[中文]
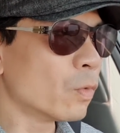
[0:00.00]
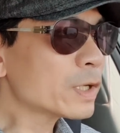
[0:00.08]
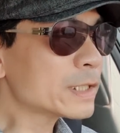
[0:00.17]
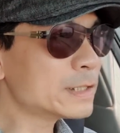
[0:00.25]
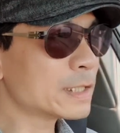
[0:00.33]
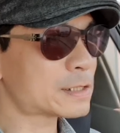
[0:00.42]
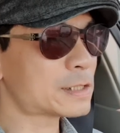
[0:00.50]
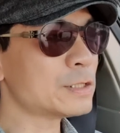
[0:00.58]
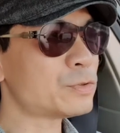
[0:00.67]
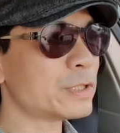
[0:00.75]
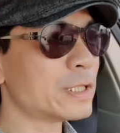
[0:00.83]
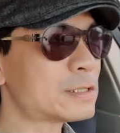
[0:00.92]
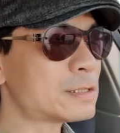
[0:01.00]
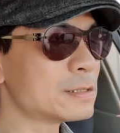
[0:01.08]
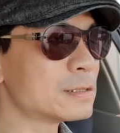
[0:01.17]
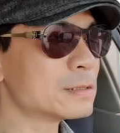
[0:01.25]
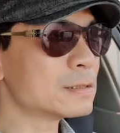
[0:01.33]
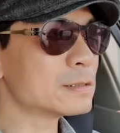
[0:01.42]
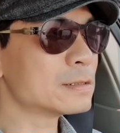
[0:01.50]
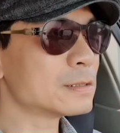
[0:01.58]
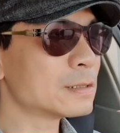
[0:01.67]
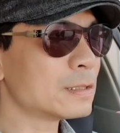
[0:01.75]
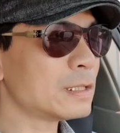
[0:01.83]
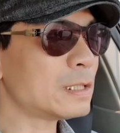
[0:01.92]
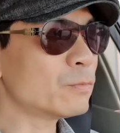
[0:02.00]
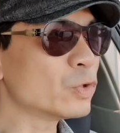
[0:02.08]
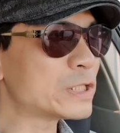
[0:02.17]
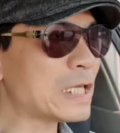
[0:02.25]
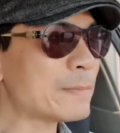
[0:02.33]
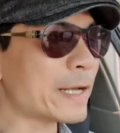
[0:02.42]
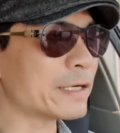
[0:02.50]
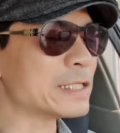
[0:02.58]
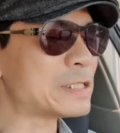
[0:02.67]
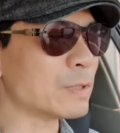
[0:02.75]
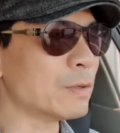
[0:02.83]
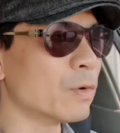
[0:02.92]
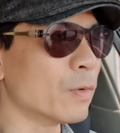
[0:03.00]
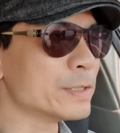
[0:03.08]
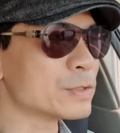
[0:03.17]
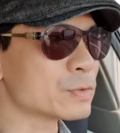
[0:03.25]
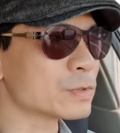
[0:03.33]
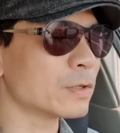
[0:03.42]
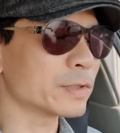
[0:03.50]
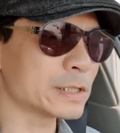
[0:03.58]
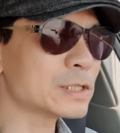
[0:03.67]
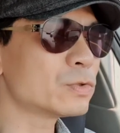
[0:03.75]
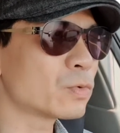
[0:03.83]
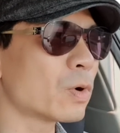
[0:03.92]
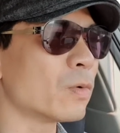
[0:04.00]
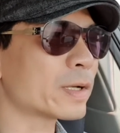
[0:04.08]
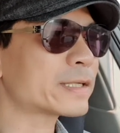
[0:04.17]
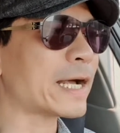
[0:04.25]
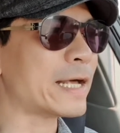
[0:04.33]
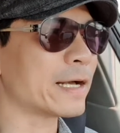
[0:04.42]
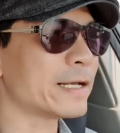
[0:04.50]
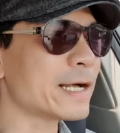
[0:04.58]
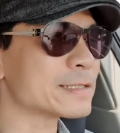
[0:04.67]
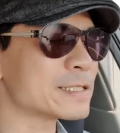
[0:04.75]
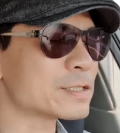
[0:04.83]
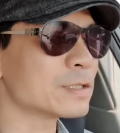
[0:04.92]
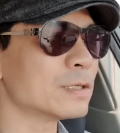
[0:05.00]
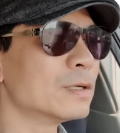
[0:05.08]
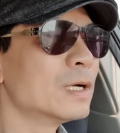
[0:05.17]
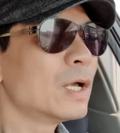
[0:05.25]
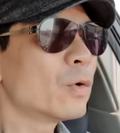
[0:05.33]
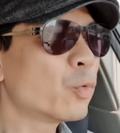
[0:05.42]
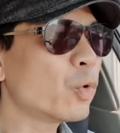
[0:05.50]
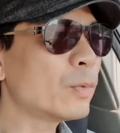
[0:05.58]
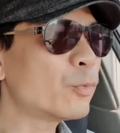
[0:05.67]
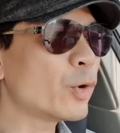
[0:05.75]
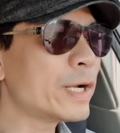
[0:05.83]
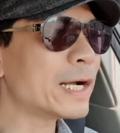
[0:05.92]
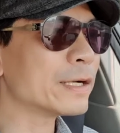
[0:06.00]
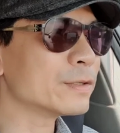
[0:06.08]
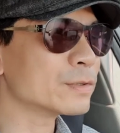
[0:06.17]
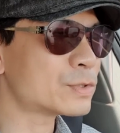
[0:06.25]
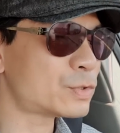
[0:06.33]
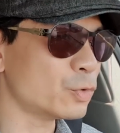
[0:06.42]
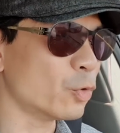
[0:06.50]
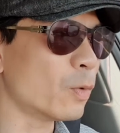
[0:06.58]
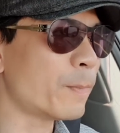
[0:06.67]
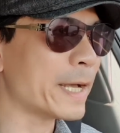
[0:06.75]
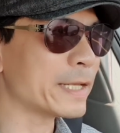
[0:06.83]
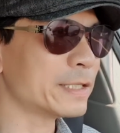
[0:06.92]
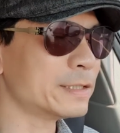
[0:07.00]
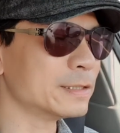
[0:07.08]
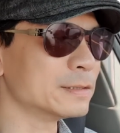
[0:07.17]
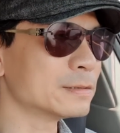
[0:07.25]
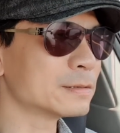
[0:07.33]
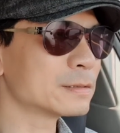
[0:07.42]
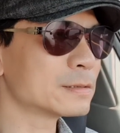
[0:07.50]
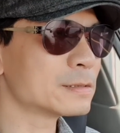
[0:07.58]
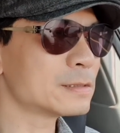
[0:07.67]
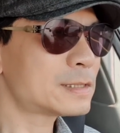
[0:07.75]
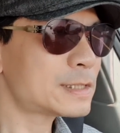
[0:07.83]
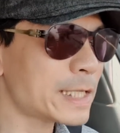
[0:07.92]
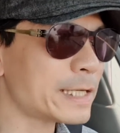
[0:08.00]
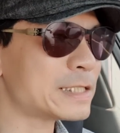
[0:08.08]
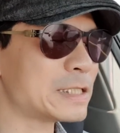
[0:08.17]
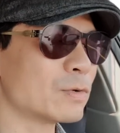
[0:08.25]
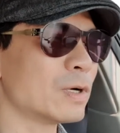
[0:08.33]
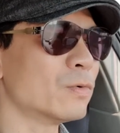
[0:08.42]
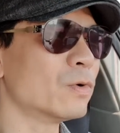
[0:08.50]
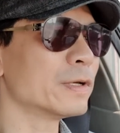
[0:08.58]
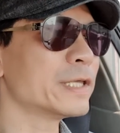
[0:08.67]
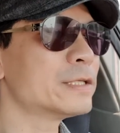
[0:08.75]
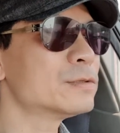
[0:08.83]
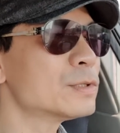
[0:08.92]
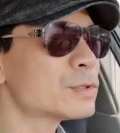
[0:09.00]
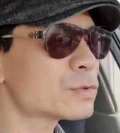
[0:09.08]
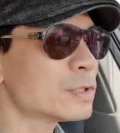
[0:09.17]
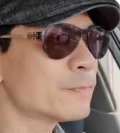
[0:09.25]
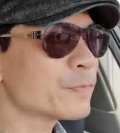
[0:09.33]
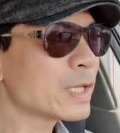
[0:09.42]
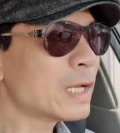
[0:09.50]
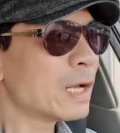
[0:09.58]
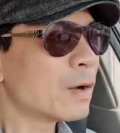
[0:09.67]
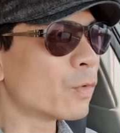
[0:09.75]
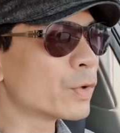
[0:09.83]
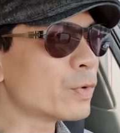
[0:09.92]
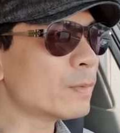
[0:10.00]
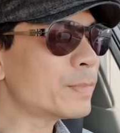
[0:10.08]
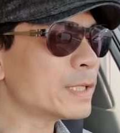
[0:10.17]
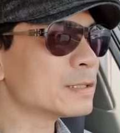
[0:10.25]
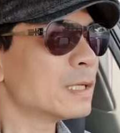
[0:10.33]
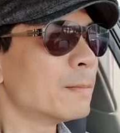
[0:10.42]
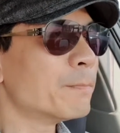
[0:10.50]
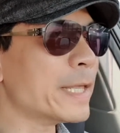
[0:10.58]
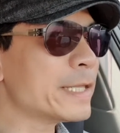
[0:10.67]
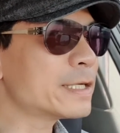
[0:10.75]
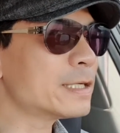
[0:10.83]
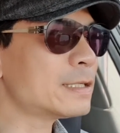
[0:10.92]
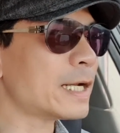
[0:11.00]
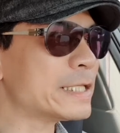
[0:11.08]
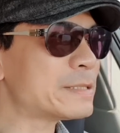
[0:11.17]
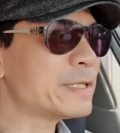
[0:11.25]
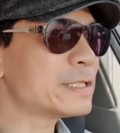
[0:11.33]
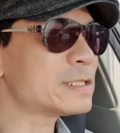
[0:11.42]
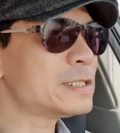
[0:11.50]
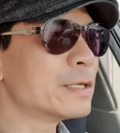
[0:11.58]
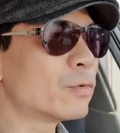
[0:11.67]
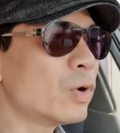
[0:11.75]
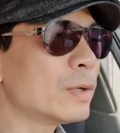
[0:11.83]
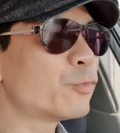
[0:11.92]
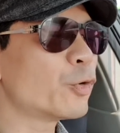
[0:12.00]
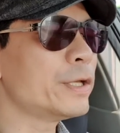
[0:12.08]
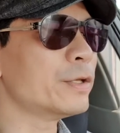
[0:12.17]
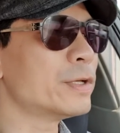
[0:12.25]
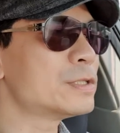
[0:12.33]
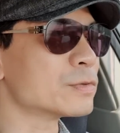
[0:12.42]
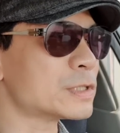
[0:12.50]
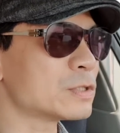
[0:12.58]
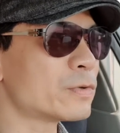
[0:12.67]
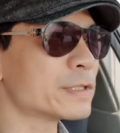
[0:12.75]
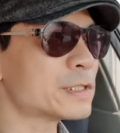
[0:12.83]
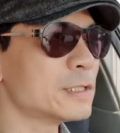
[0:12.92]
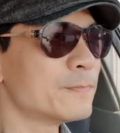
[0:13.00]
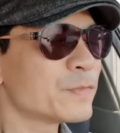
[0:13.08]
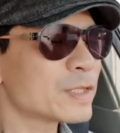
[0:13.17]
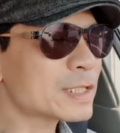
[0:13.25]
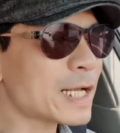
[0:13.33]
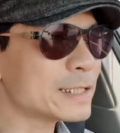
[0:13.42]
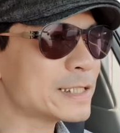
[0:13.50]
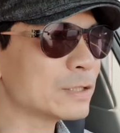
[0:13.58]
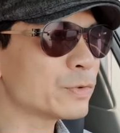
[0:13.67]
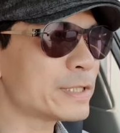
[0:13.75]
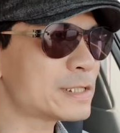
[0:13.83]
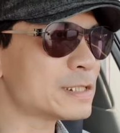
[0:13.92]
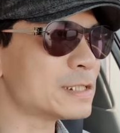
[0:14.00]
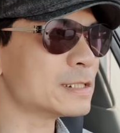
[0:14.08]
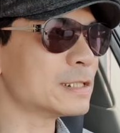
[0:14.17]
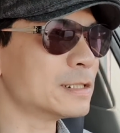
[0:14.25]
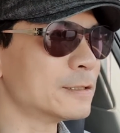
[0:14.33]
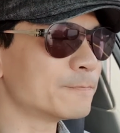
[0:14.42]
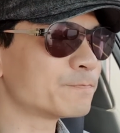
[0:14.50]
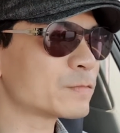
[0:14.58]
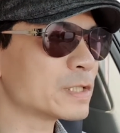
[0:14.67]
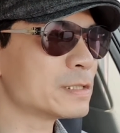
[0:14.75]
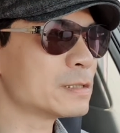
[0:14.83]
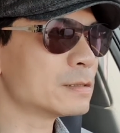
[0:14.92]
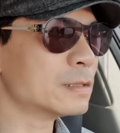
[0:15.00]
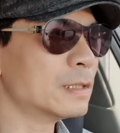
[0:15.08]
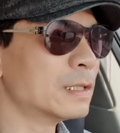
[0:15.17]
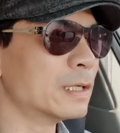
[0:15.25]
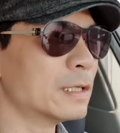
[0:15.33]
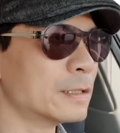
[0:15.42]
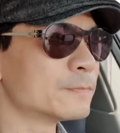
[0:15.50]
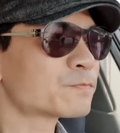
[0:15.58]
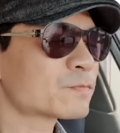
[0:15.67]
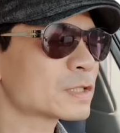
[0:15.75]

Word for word: 我可能只是觉得，目前一百个人喜欢我，我很足够。可是，如果我改了个样子之后，会不会让有九百个人再喜欢我？也就是说，我原本每一个人来这边的事情，会不会有一种情况是，大家对自己的，呃，